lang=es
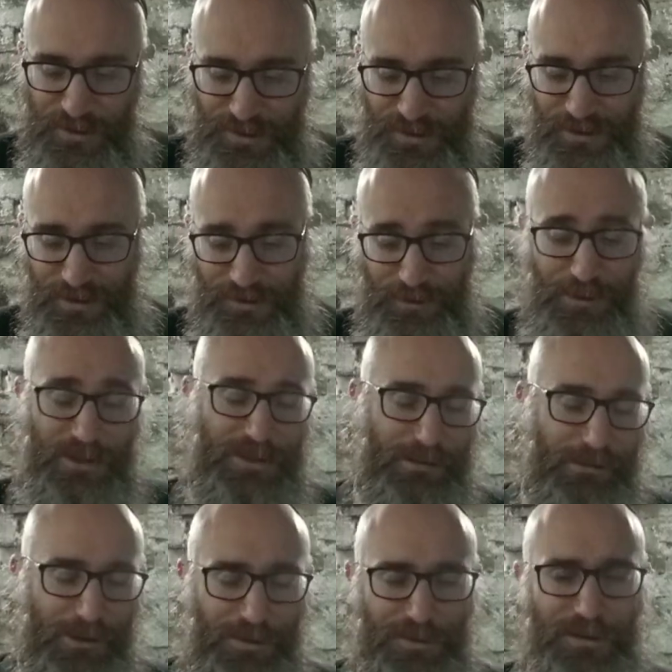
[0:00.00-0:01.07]
etc. Si bien no
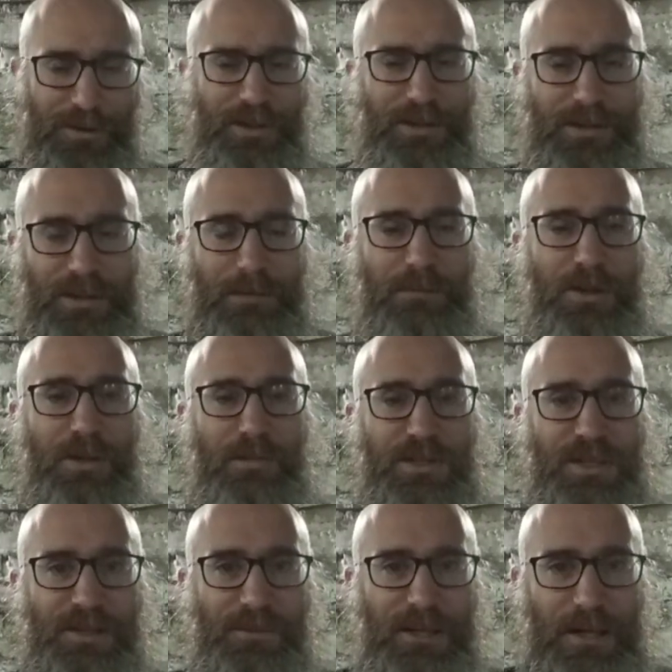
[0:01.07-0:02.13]
estaba construido el templo, como
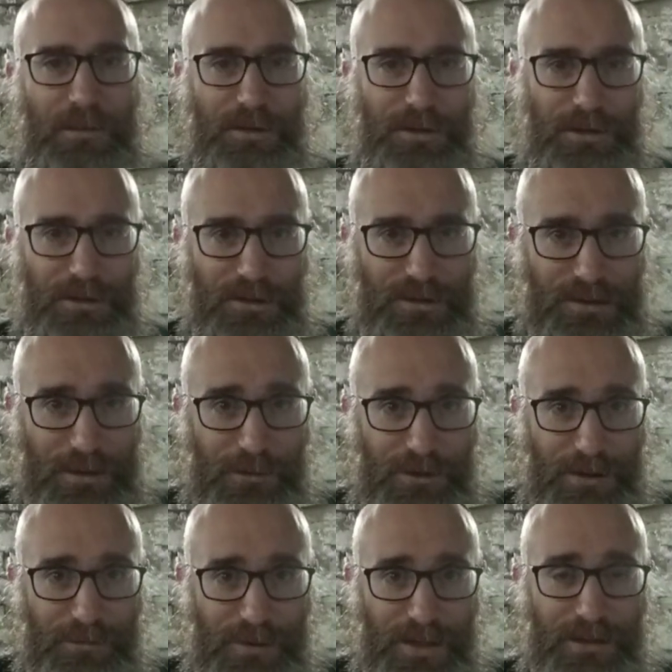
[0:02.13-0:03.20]
ya explicamos en otros salmos
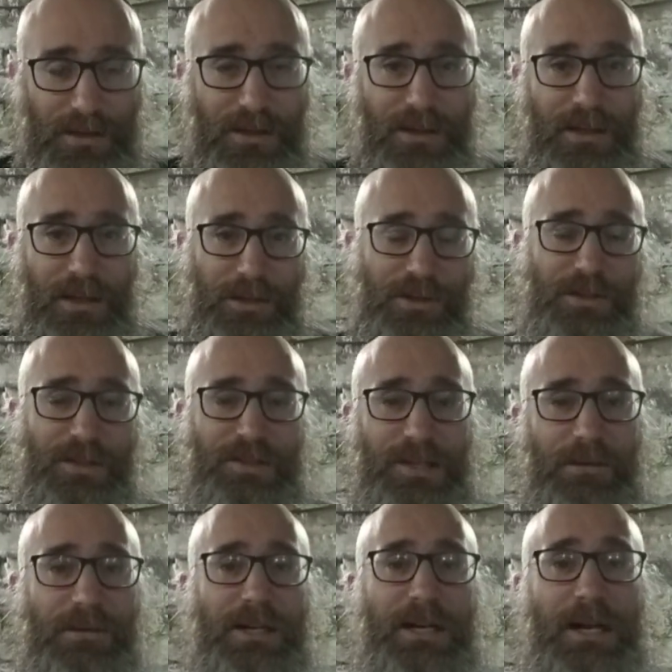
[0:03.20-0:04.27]
también, en donde
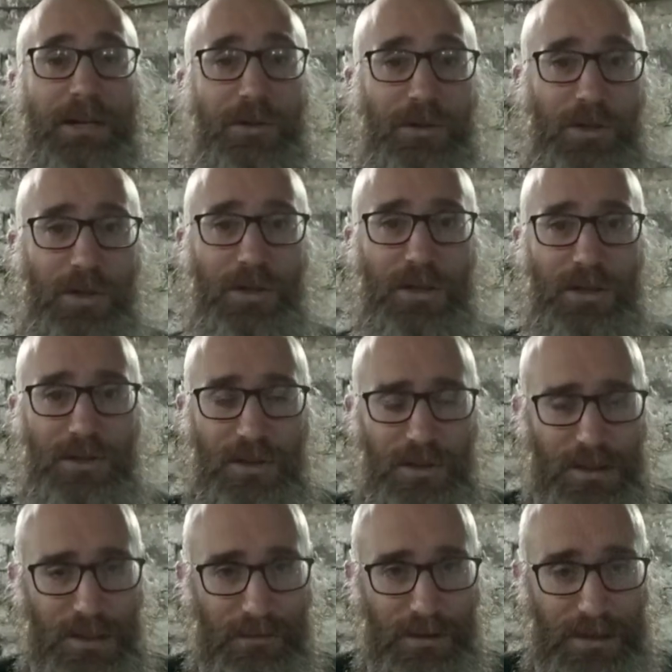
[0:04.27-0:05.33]
estaba el Aaron Koidesh,
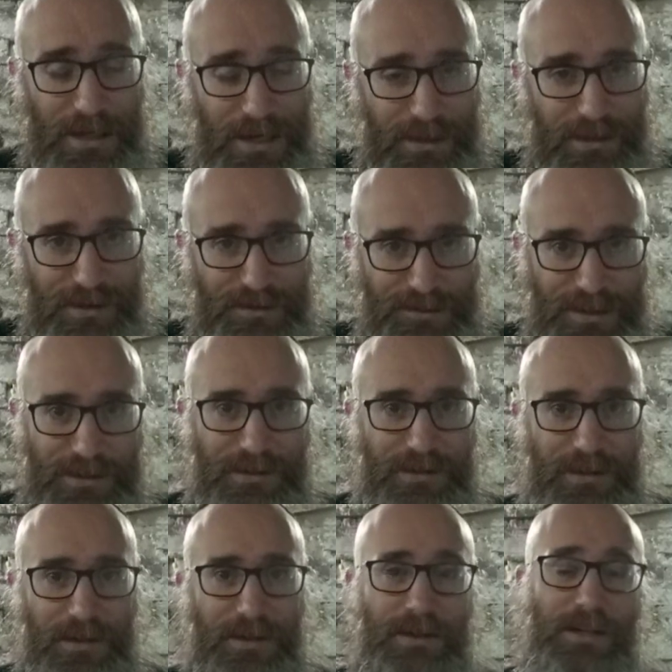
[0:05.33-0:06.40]
donde estaba el arca
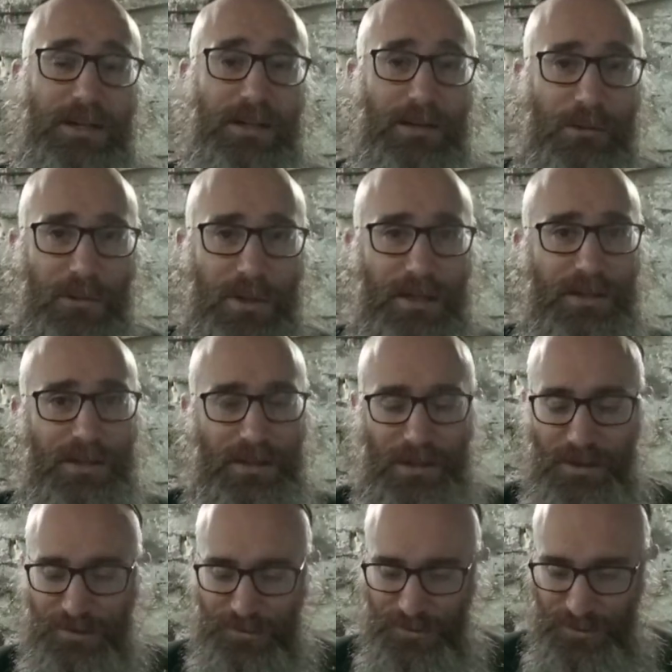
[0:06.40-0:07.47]
santa, en el lugar de
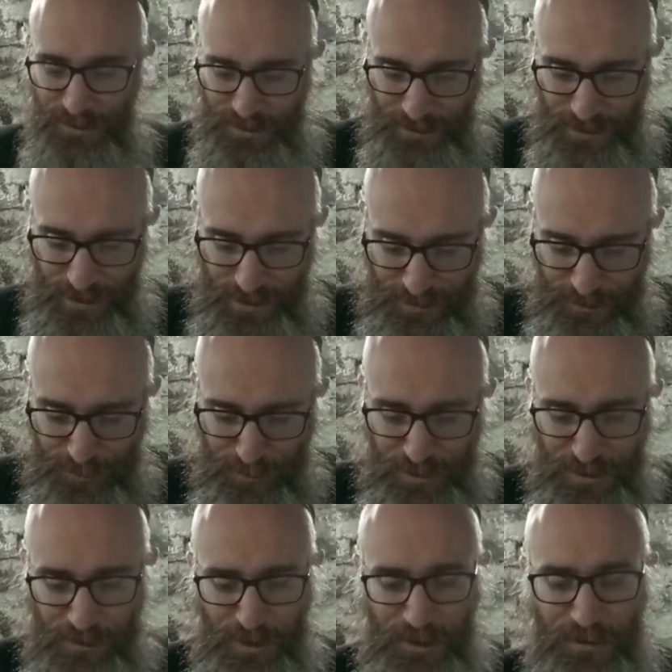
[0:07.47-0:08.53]
rezo, etc. Esta es
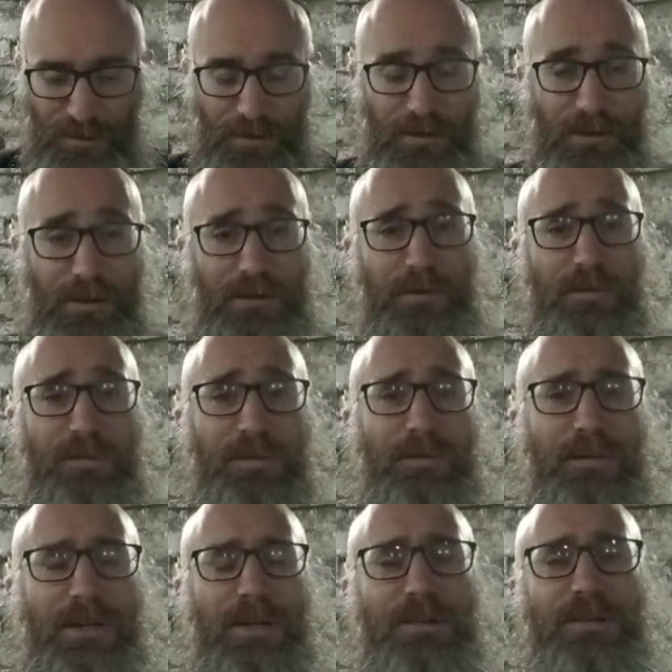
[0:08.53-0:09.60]
una explicación.
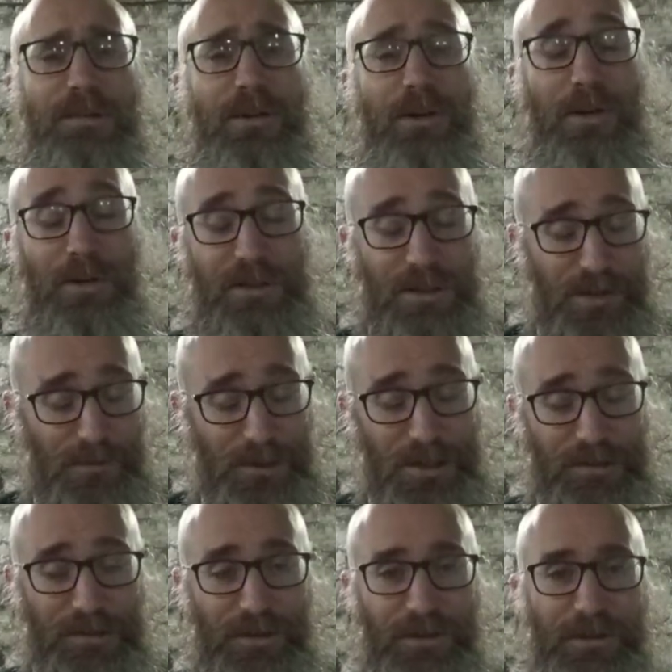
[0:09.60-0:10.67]
Yedusun es otra
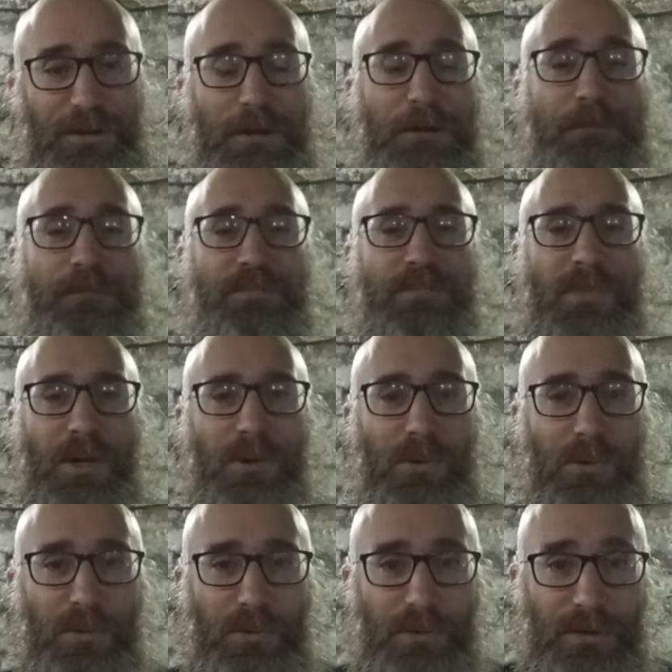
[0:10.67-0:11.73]
explicación,
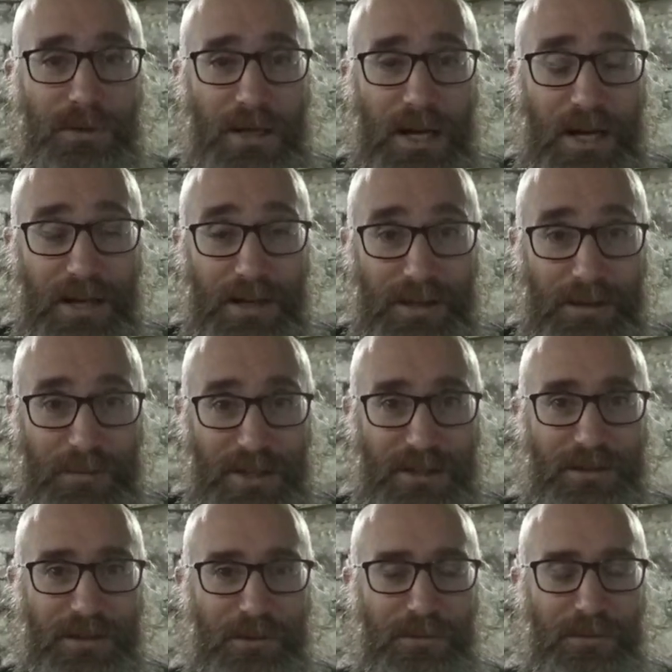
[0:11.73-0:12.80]
una
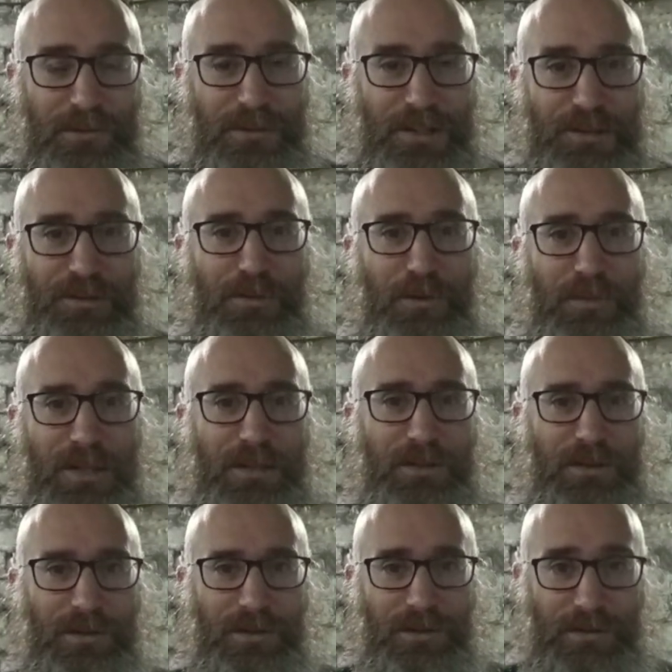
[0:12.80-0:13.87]
herramienta, un
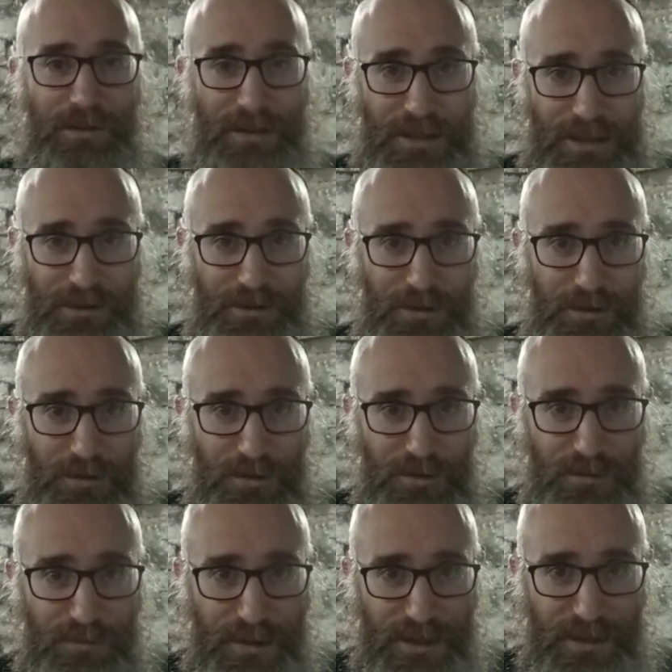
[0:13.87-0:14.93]
instrumento de
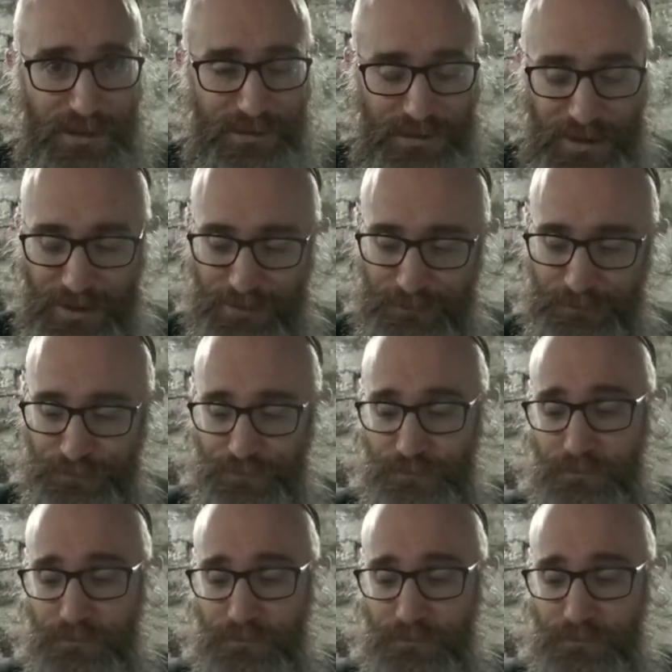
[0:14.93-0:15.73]
cánticos para cantar.